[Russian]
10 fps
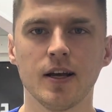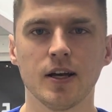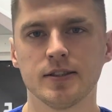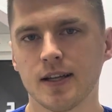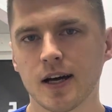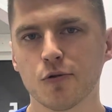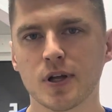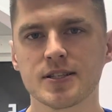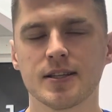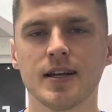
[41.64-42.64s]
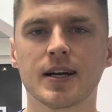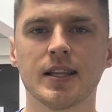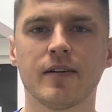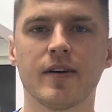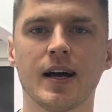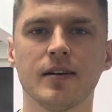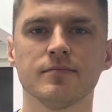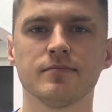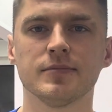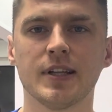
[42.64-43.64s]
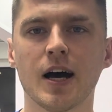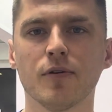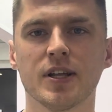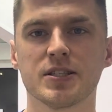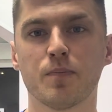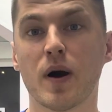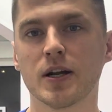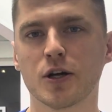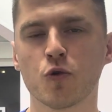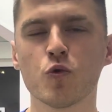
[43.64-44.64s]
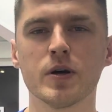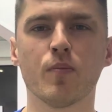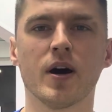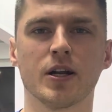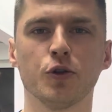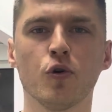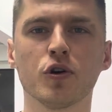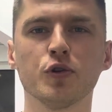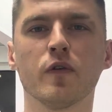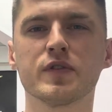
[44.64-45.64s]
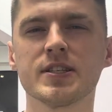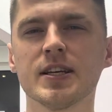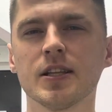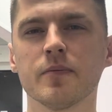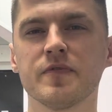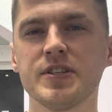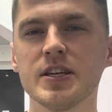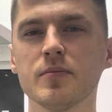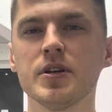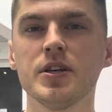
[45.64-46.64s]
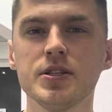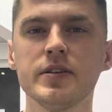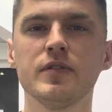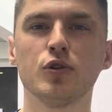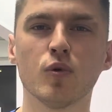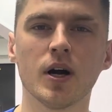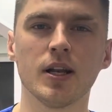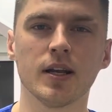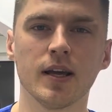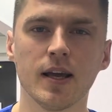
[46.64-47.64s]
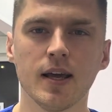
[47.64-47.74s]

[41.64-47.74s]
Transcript: Да, у нас одна голова, да, у нас пара рук и пара ног, но в целом все мы индивидуальны.